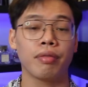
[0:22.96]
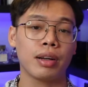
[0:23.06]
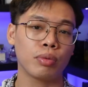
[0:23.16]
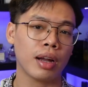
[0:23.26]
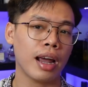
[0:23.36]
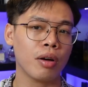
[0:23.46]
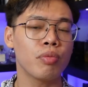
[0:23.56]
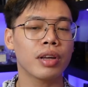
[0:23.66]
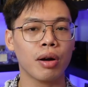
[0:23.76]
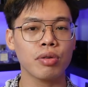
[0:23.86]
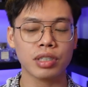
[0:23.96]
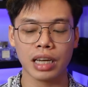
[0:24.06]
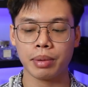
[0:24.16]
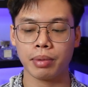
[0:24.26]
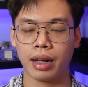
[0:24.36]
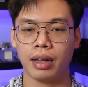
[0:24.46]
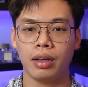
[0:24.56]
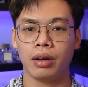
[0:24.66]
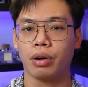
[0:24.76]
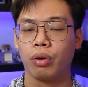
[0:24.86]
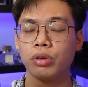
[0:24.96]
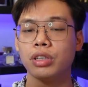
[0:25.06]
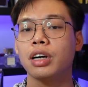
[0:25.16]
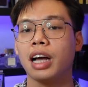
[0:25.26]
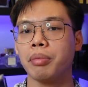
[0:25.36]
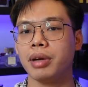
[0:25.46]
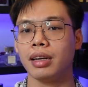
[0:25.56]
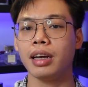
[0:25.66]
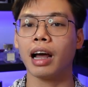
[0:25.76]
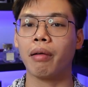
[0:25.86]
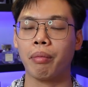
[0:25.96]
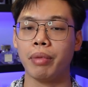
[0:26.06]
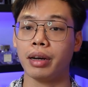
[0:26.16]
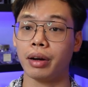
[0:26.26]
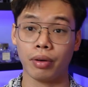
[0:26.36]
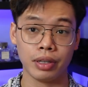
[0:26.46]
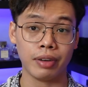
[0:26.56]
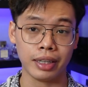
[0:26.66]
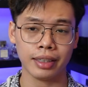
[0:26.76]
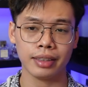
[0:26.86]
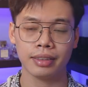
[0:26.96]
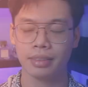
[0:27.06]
và chúng ta hãy cùng nhau xem mà nó có sự khác biệt như nào mà mình lại nói như vậy nhá